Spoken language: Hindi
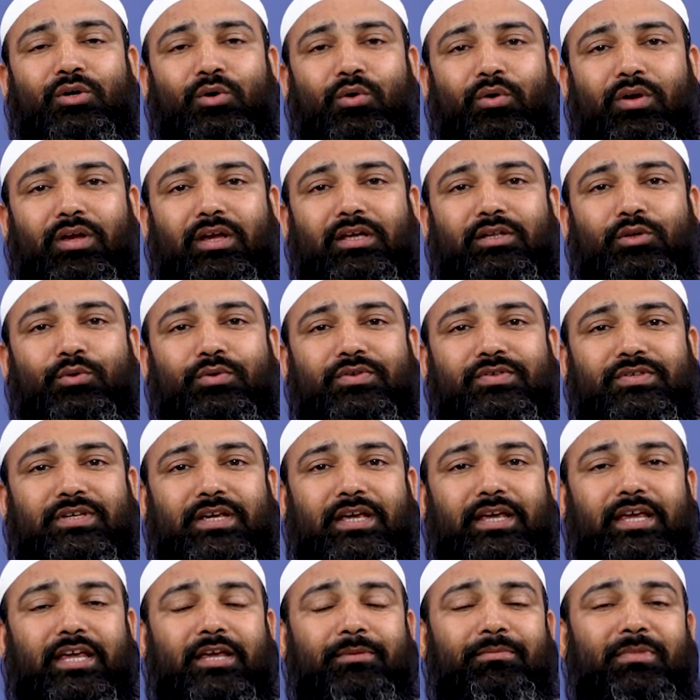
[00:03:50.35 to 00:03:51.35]
तोहद और
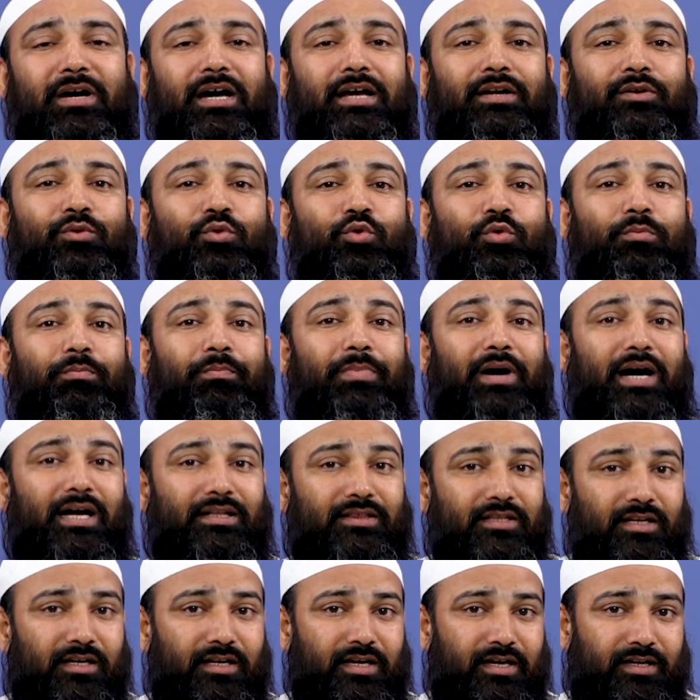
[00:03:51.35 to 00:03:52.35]
उसके ईमान को
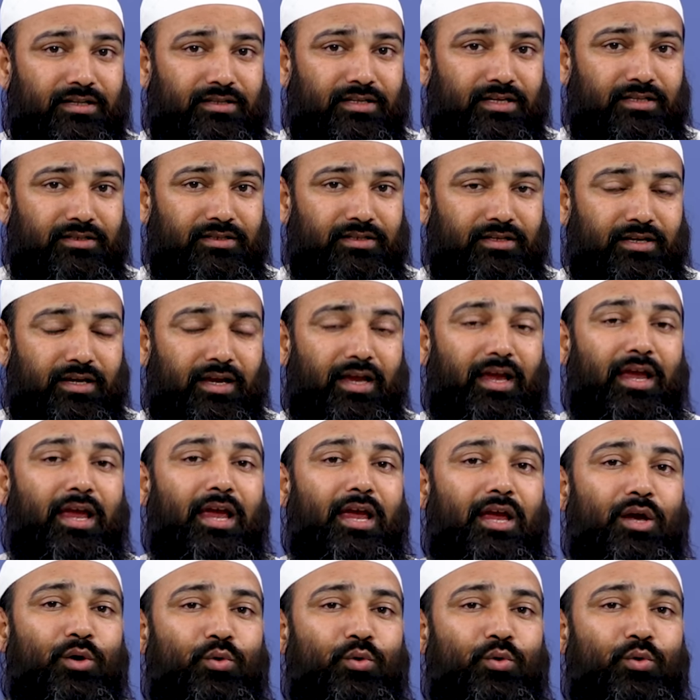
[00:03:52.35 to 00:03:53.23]
बातिल कर देती हैं